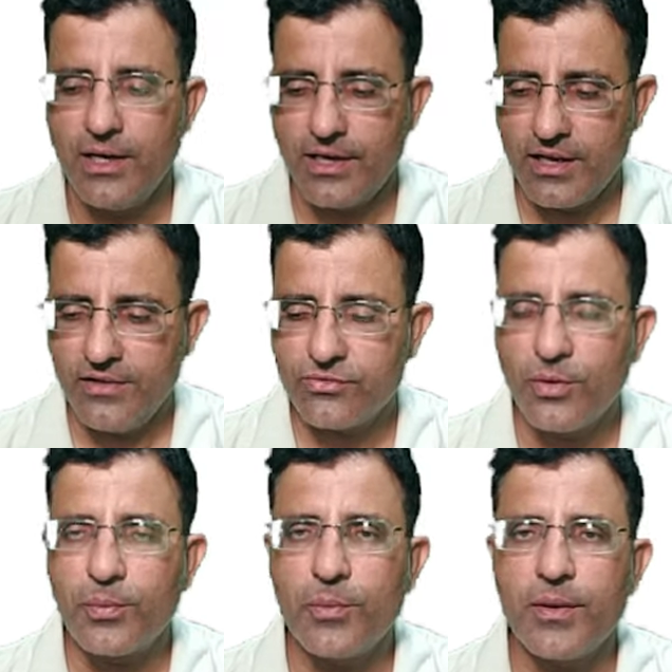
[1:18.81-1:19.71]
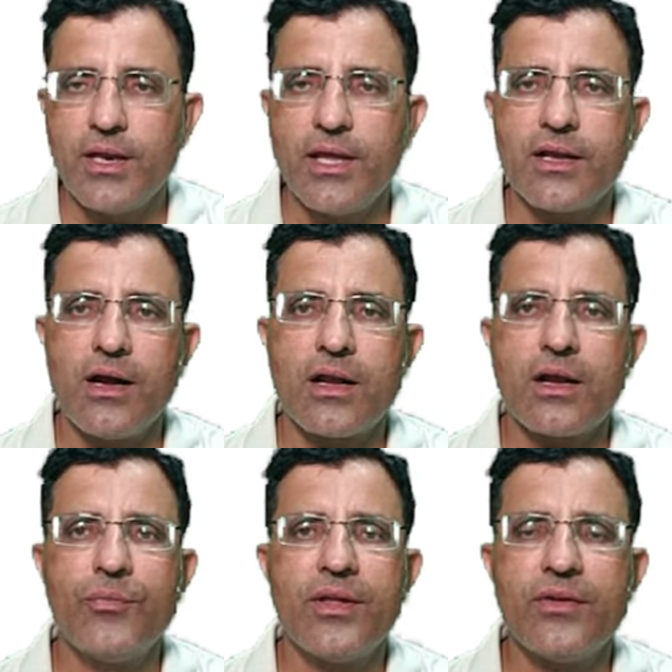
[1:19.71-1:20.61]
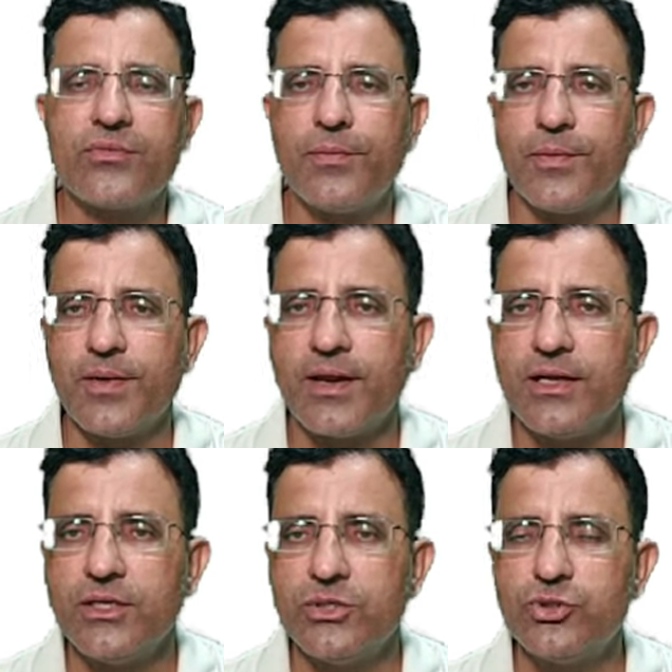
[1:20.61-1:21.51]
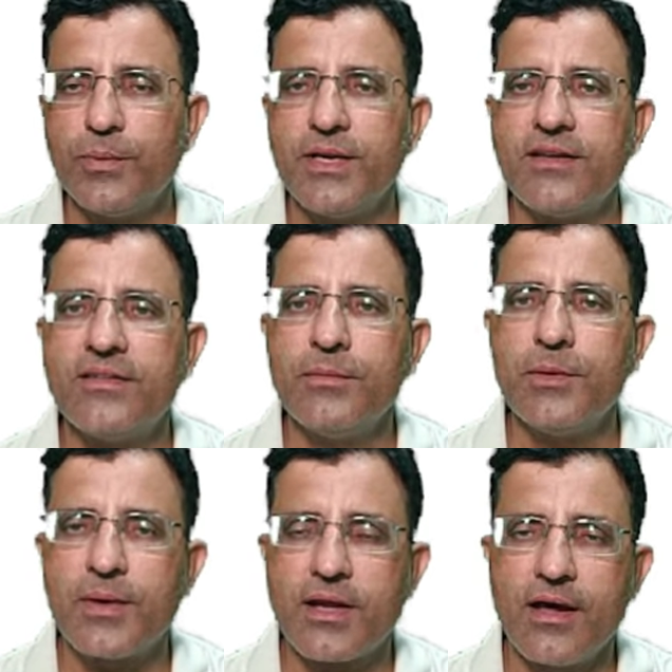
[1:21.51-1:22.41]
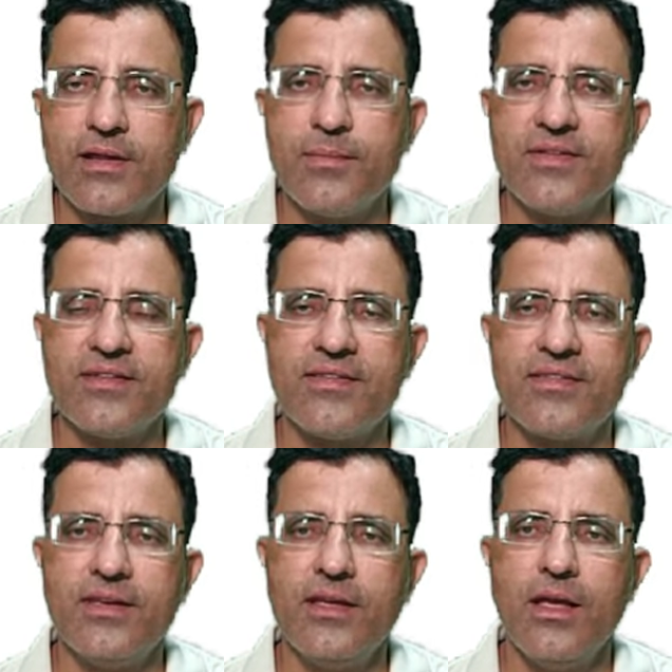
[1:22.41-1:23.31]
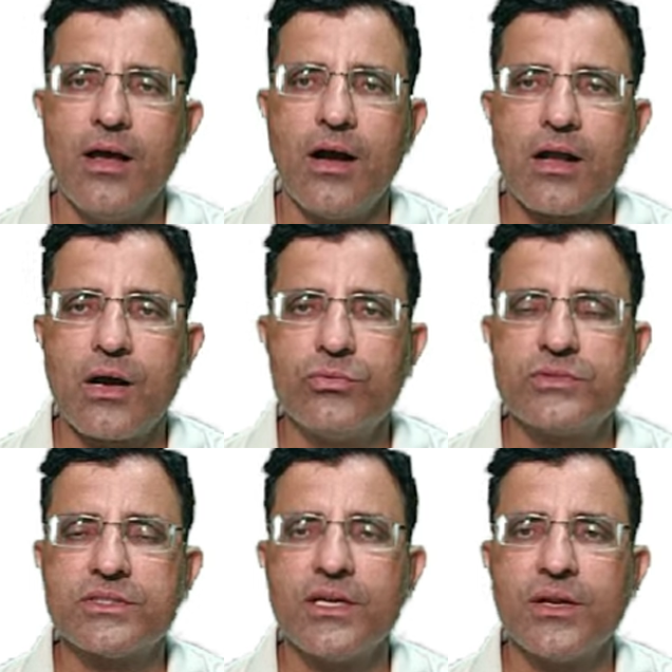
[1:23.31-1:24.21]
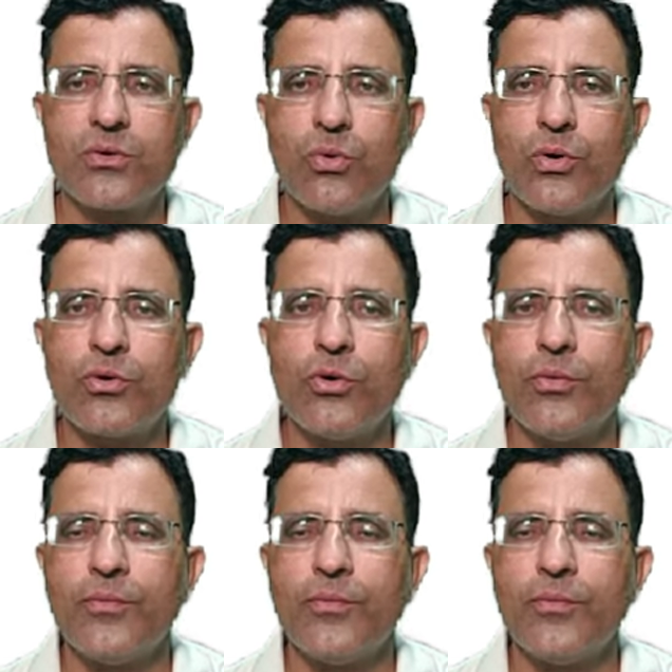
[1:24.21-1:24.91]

टेली सॉफ्टवेयर एक अकाउंटिंग सॉफ्टवेयर है जो अपने किसी भी प्रकार की बिजनेस की अकाउंट्स के रिकॉर्ड को